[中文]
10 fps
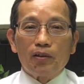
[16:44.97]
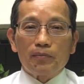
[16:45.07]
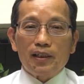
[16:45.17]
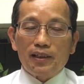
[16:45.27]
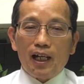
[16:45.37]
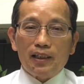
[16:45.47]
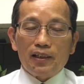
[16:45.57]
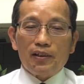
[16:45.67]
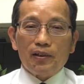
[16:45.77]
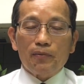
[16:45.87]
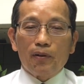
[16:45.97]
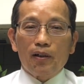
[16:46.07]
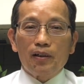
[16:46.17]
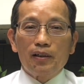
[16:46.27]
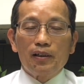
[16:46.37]
我们的家庭生
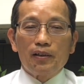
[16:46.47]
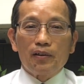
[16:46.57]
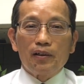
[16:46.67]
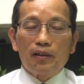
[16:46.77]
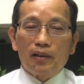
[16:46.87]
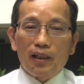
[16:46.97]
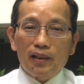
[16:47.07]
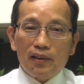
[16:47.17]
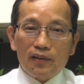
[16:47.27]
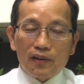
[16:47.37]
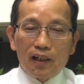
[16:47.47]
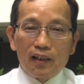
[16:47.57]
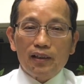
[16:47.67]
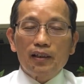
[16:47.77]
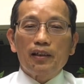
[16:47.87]
活跟
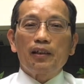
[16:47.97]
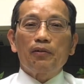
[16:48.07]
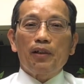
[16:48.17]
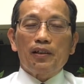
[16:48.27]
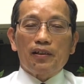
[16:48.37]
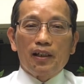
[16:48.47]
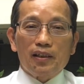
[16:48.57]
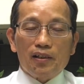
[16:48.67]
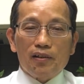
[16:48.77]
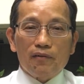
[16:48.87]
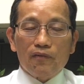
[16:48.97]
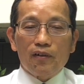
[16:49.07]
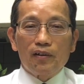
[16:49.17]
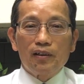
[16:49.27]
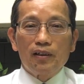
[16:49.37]
神跟对神的侍
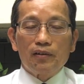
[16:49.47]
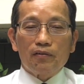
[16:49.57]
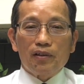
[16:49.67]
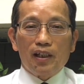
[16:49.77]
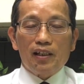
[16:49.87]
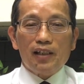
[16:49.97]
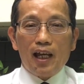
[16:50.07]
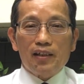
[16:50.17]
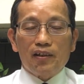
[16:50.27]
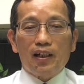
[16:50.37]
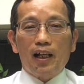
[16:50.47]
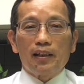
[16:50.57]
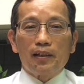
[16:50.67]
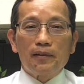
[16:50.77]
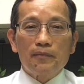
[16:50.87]
奉都连在一起看
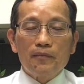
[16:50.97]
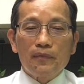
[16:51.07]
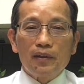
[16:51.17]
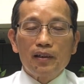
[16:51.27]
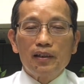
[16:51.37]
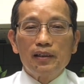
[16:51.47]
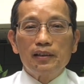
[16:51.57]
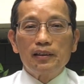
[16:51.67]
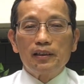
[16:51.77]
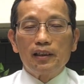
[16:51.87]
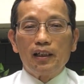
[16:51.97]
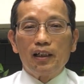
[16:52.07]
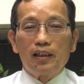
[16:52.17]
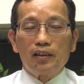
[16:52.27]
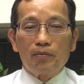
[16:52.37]
的。
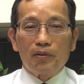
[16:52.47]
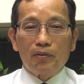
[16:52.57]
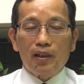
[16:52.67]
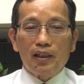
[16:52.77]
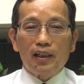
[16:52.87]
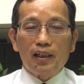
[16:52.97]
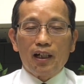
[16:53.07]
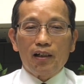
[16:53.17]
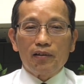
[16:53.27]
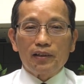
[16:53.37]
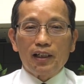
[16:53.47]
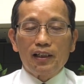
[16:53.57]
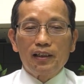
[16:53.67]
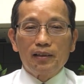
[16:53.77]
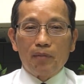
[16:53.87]
啊，我们愿意好好
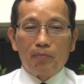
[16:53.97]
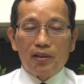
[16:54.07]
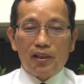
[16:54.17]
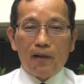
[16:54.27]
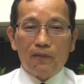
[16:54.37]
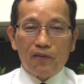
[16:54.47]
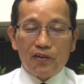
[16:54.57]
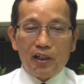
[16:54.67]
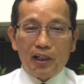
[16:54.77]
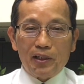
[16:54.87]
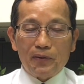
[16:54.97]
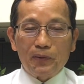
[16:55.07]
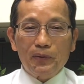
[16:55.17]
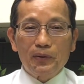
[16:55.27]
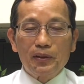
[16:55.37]
的我们的家奉献给
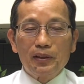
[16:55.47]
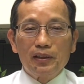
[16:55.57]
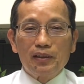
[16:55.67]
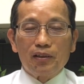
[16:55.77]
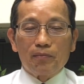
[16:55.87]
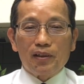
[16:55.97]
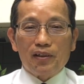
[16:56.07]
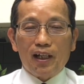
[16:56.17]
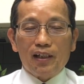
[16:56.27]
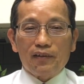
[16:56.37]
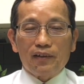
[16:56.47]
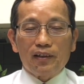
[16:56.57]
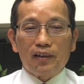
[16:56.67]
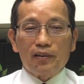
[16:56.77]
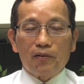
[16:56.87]
主，我们的家是
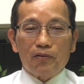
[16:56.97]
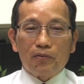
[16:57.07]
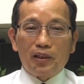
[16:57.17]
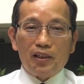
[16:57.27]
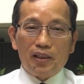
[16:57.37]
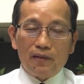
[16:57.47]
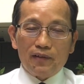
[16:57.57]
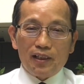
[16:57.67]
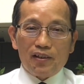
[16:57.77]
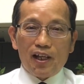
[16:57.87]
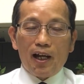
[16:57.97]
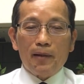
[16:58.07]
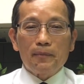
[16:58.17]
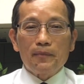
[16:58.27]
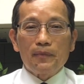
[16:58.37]
一个有属灵气氛的家，